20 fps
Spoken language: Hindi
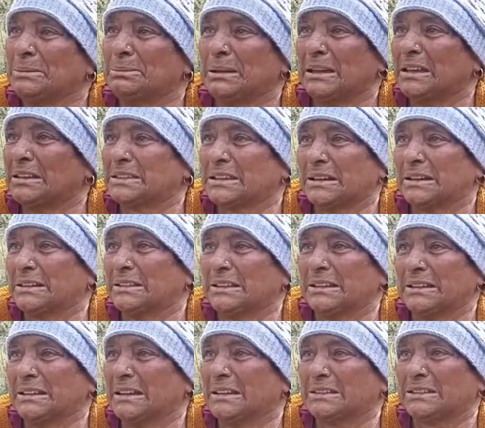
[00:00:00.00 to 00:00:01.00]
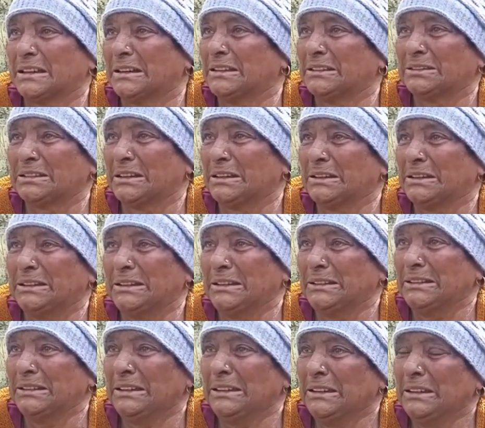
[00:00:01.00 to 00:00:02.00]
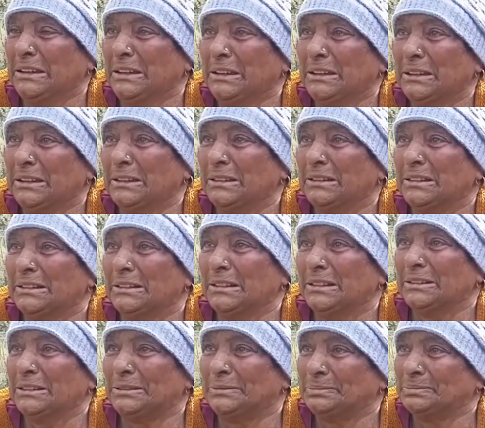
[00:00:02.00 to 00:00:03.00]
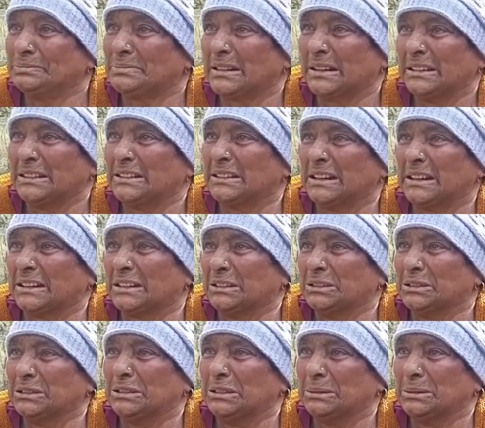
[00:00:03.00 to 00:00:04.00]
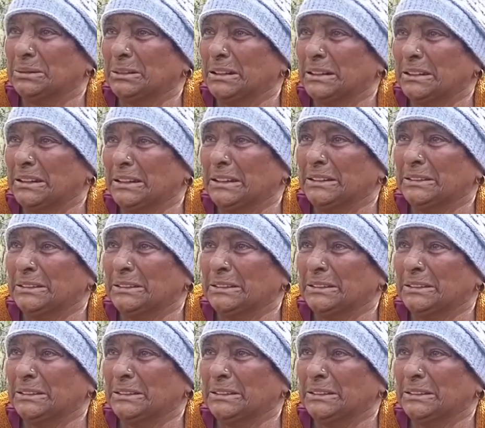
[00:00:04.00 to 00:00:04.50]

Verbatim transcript: बेही सकदी नेईं चली सकदी बड़ी दर्द होती मिगी